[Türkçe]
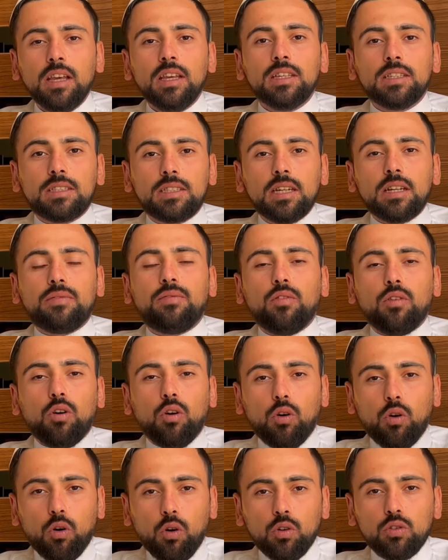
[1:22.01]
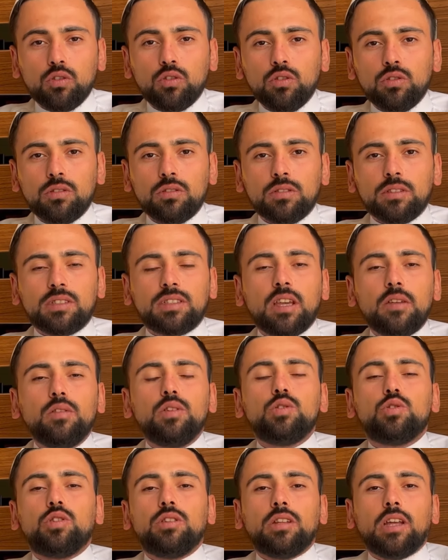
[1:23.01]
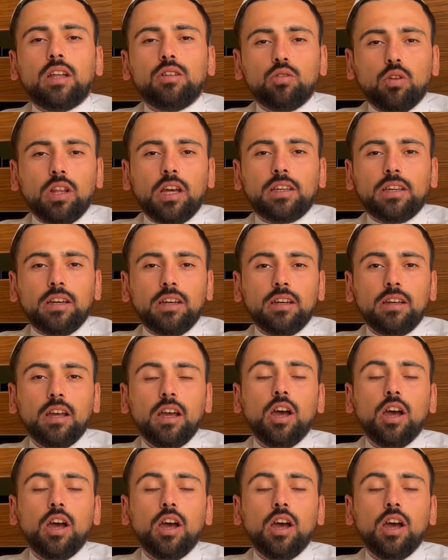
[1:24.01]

sırf onun sevincinden dolayı